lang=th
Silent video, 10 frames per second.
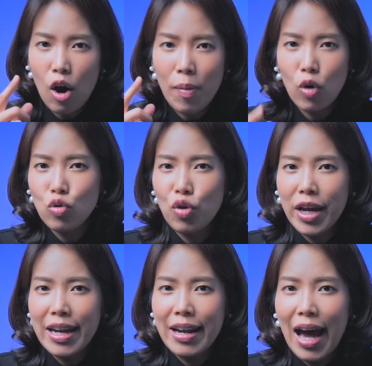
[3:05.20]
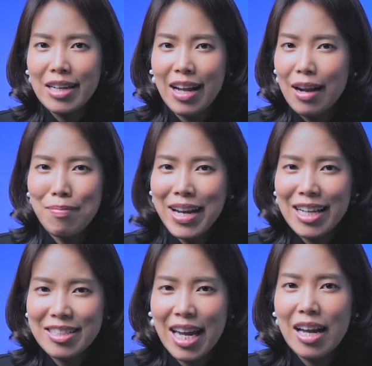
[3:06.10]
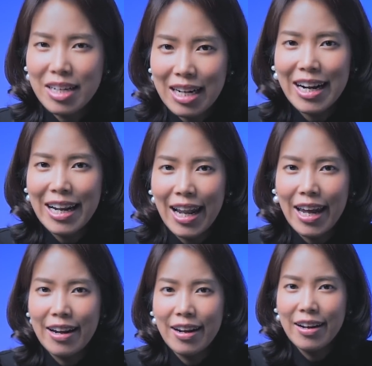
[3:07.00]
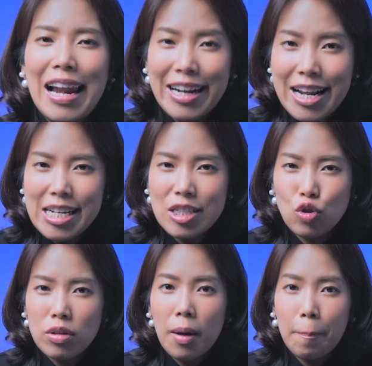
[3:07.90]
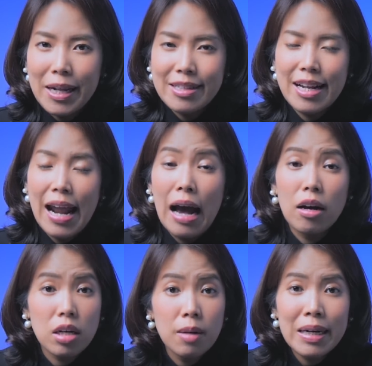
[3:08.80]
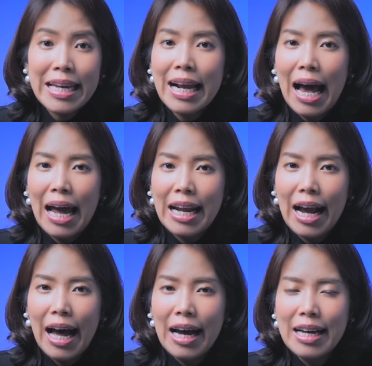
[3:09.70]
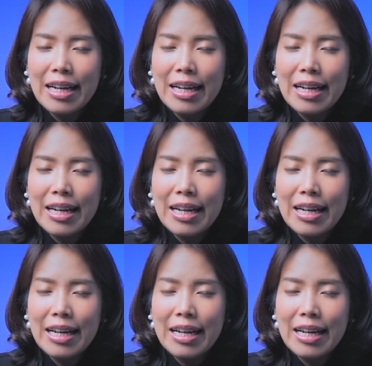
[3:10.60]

เข้ามาลงทุนใน Intouch นั้นไม่น่าจะใช่เรื่องเล่นๆและในที่สุดปริศนาก็เริ่มคลี่คลายนะคะ